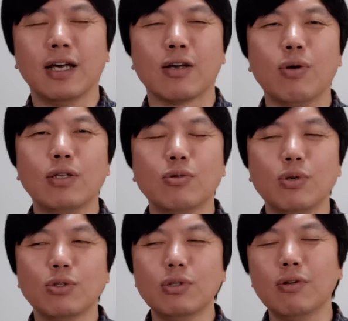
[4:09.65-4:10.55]
很快就过
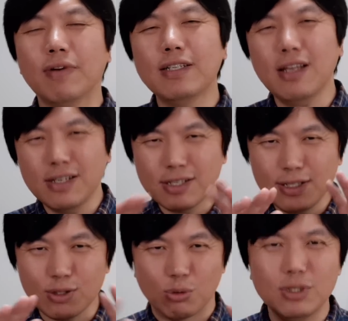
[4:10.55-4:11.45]
去。”因为我发现这样的声
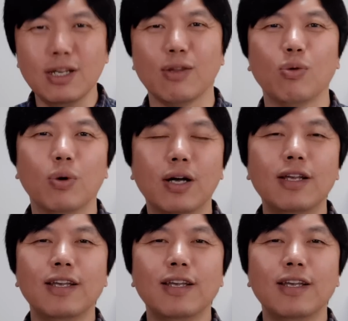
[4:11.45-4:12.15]
音总是很多，